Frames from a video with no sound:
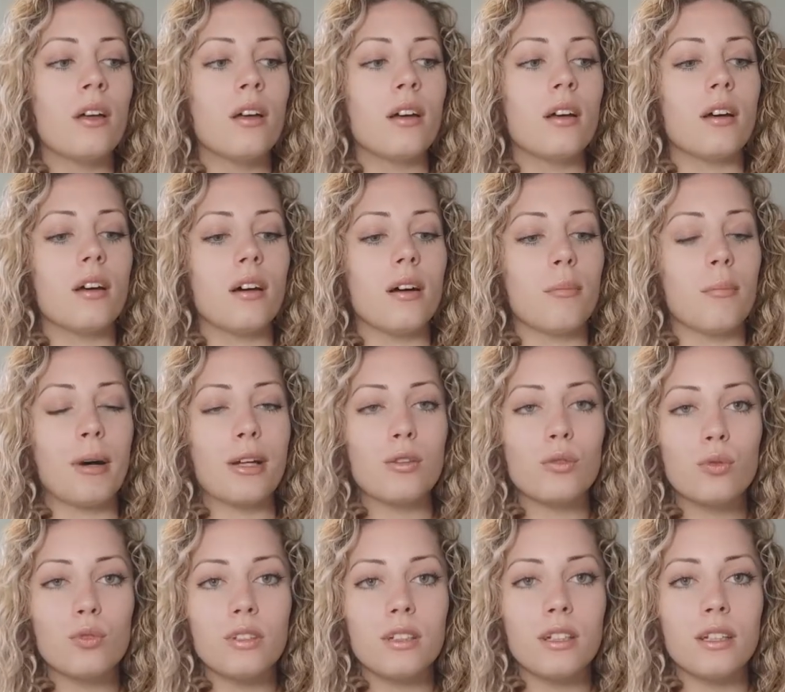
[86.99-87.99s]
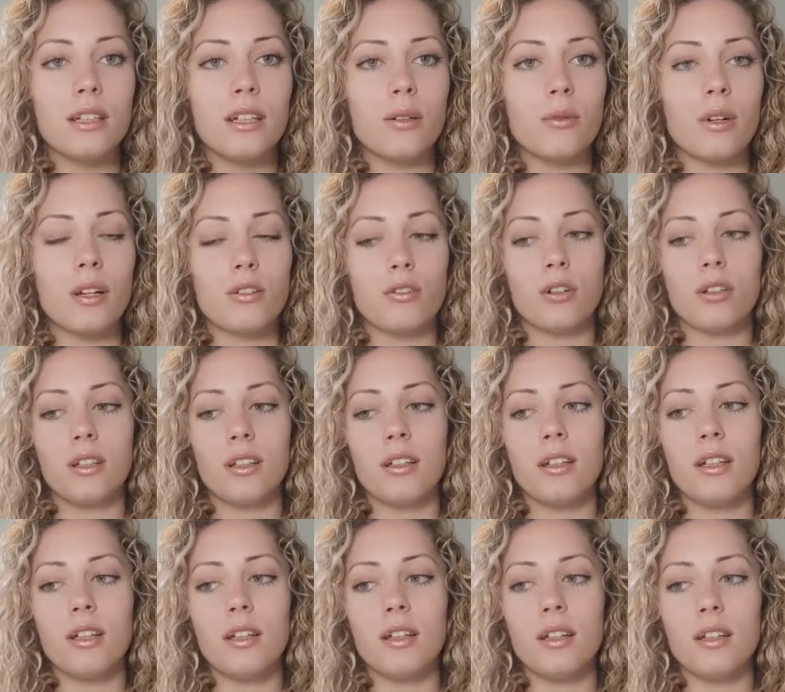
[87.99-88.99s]
eh, mattutini, una sorta
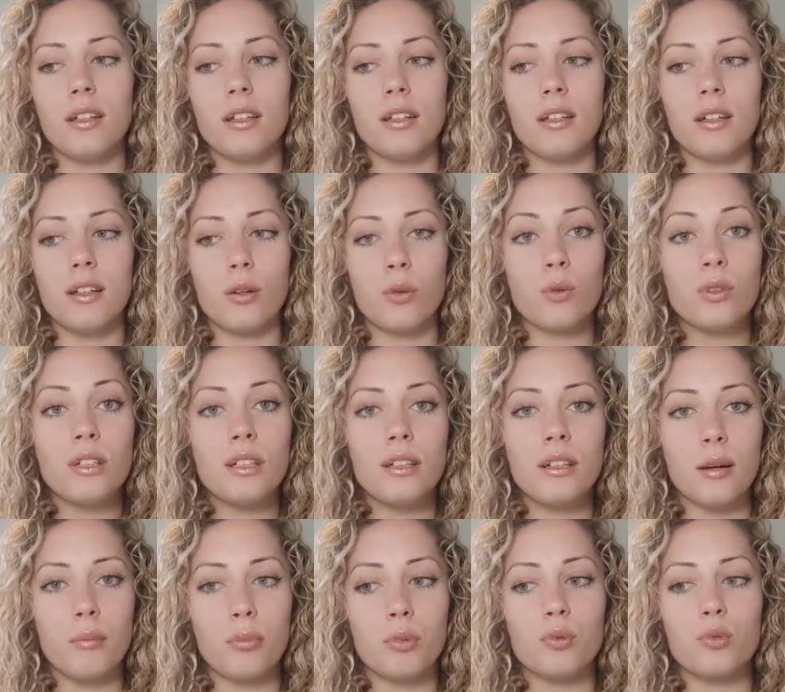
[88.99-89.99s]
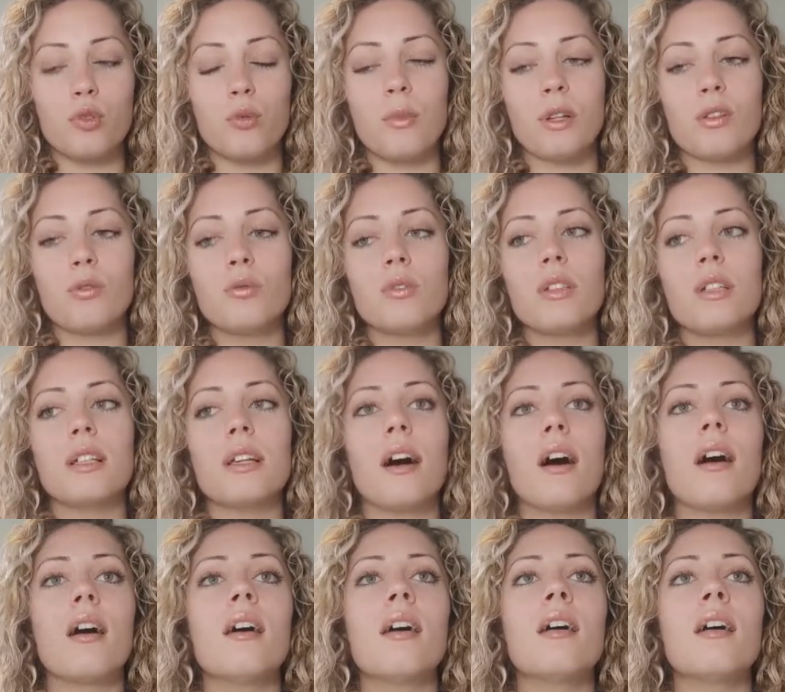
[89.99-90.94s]
di eh, routine appunto mattutina